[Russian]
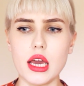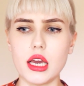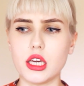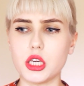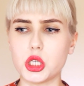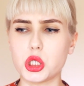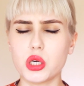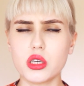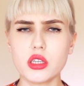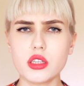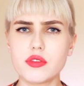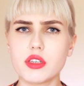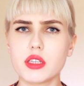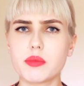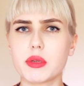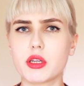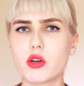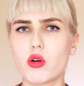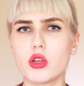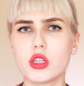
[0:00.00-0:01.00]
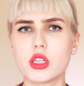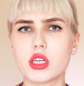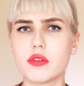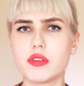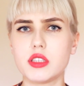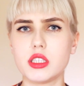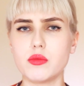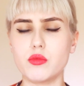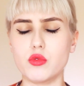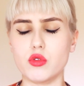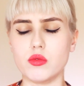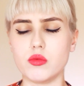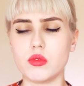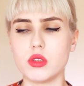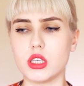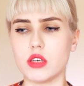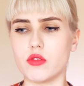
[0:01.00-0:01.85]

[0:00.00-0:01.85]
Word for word: И черный цвет подходит ко всему.